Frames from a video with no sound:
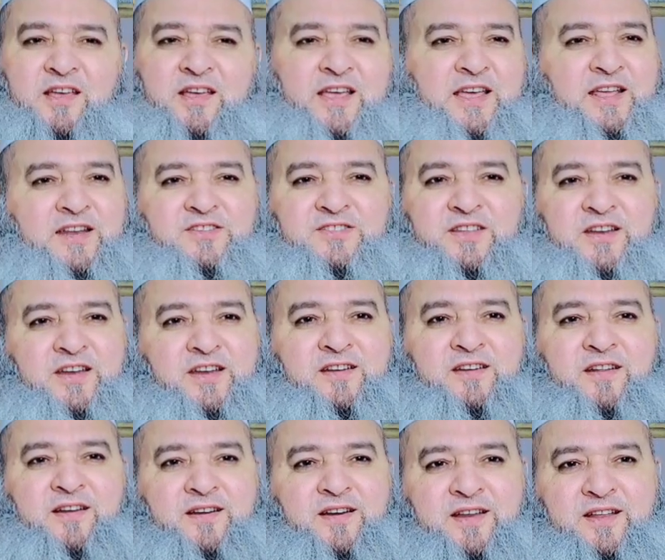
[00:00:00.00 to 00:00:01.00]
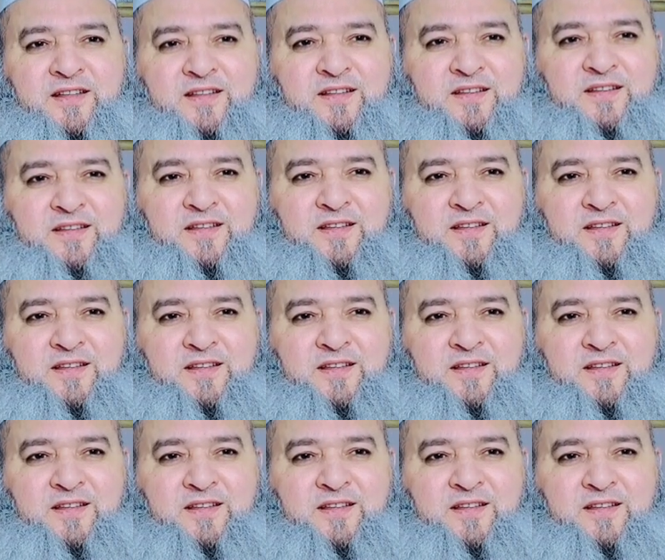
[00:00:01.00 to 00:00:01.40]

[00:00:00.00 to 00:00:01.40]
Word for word: के कहर से नहीं डर रहे